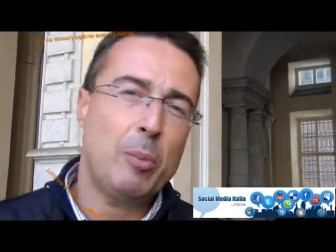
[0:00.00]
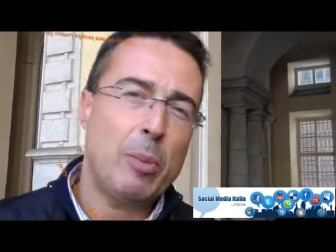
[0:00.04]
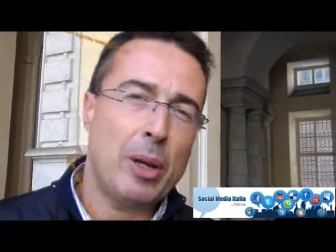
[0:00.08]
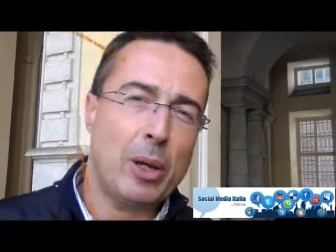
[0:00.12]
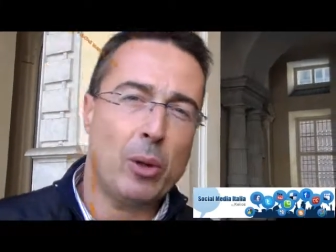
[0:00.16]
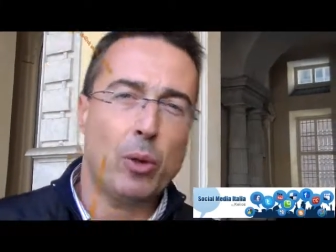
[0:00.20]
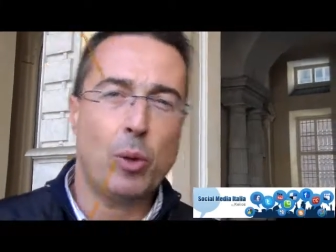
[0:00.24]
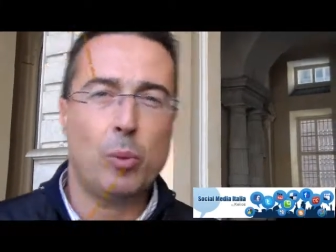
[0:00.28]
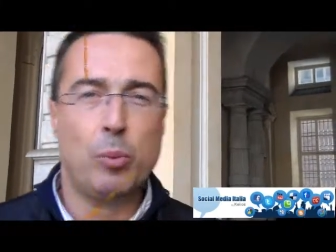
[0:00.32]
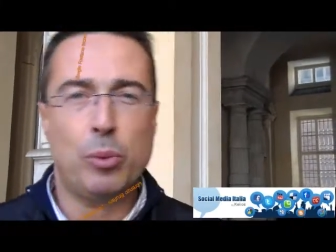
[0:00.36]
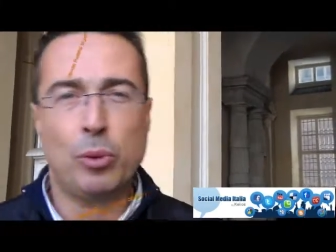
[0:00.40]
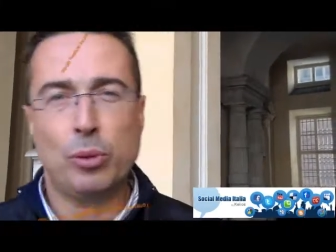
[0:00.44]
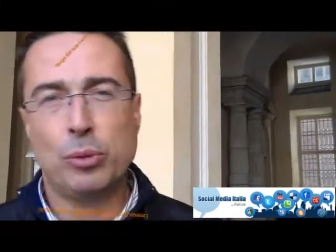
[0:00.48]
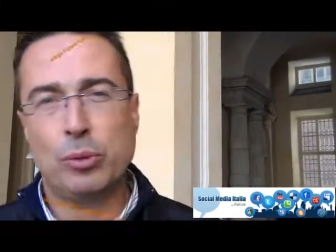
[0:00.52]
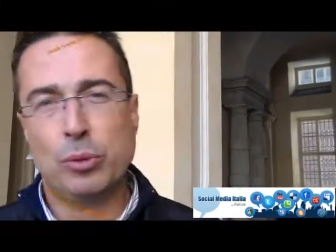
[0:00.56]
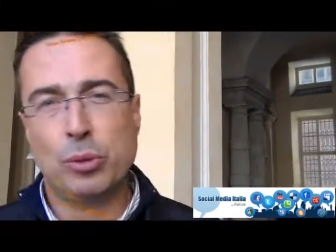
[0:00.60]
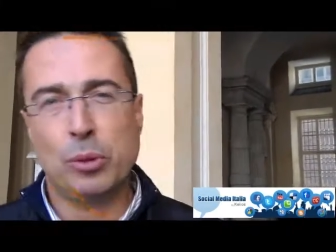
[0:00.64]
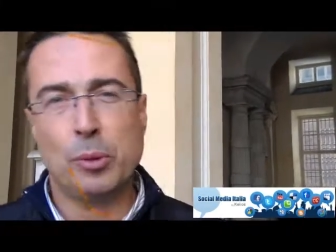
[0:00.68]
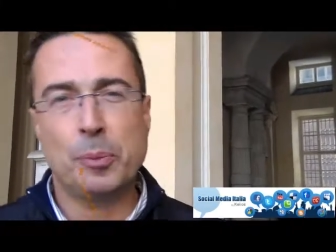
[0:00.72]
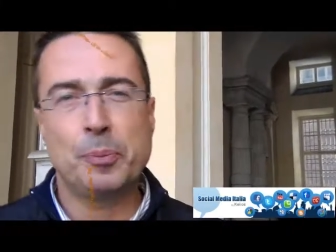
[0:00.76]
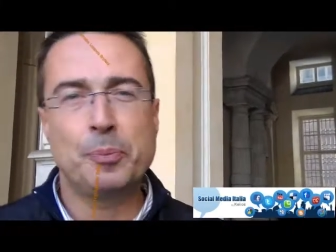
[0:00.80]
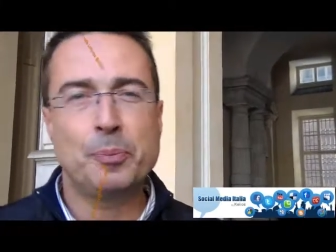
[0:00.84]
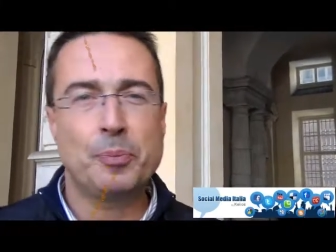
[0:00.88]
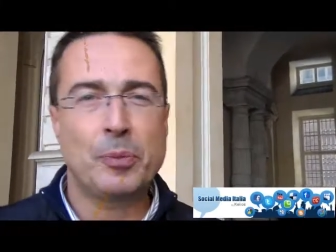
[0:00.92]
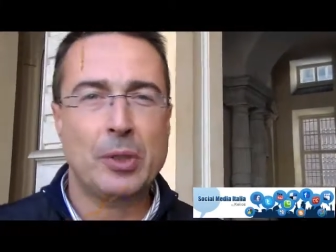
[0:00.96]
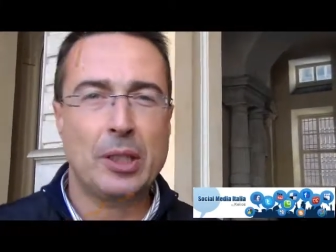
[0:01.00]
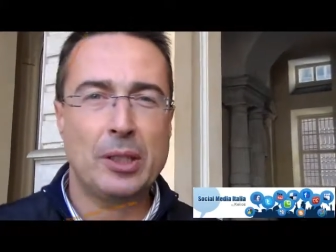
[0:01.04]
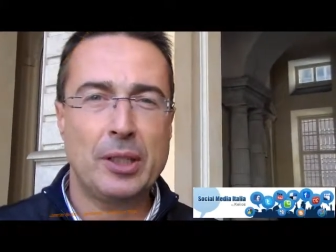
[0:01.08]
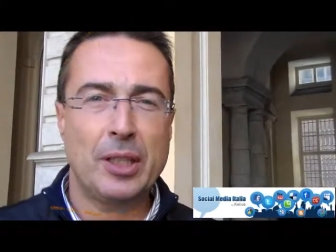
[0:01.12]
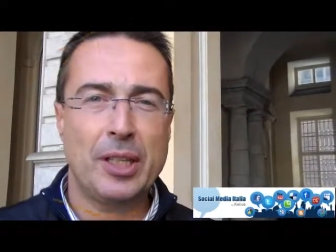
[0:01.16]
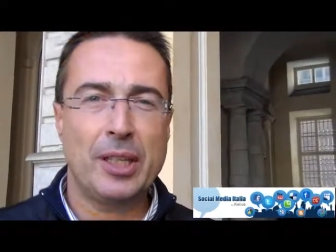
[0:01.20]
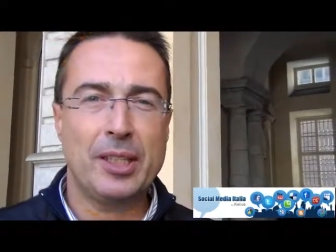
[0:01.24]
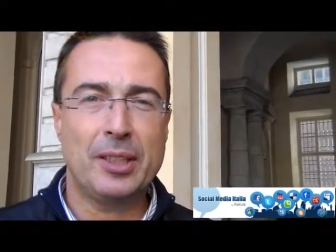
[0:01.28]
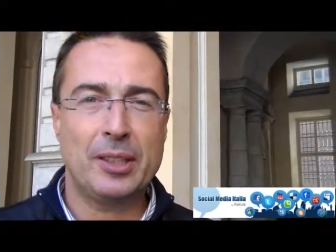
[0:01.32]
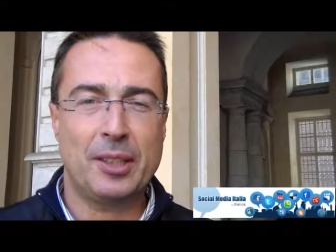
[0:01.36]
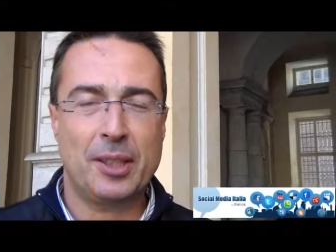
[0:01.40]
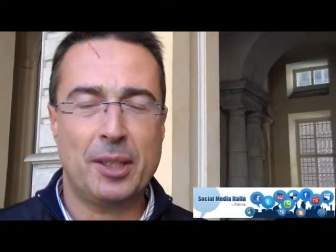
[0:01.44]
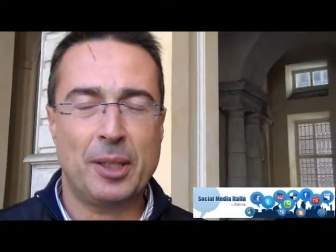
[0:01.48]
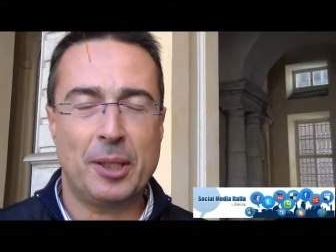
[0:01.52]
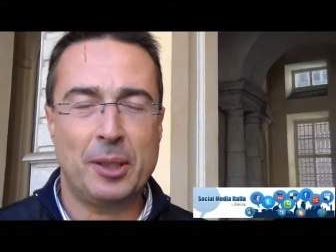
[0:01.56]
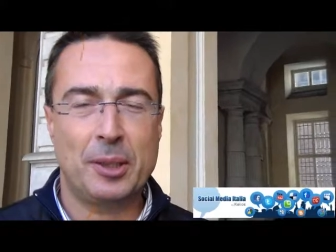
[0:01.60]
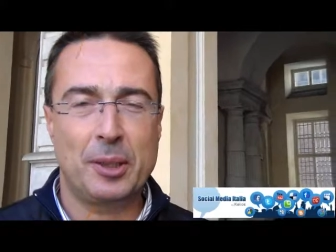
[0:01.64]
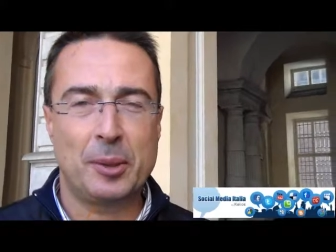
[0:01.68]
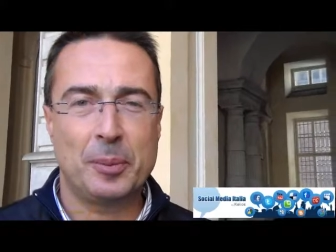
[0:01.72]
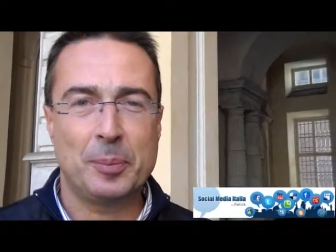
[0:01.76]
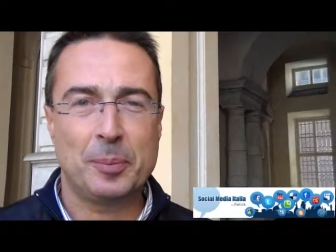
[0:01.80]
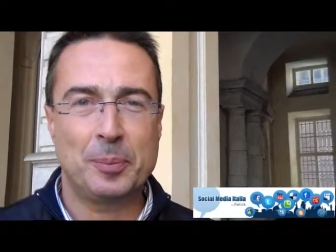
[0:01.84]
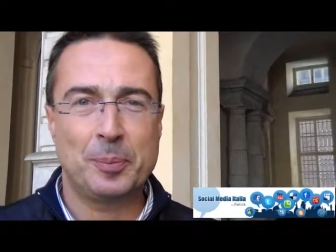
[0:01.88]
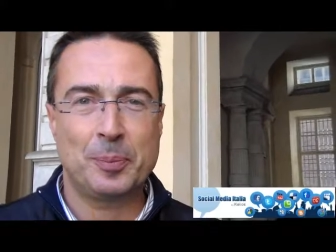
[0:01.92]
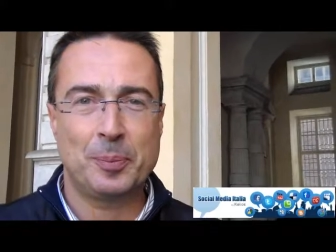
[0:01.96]
il bello e il brutto di
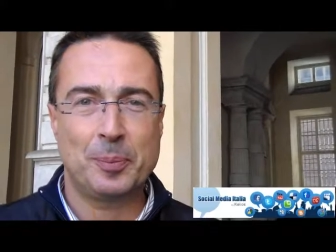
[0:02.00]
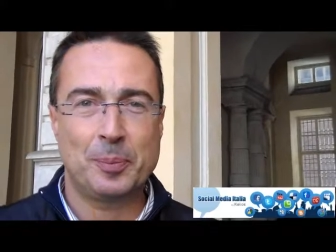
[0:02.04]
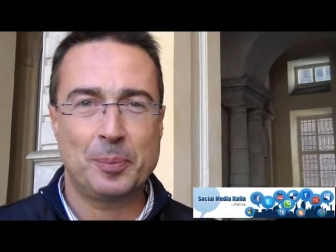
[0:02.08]
internet.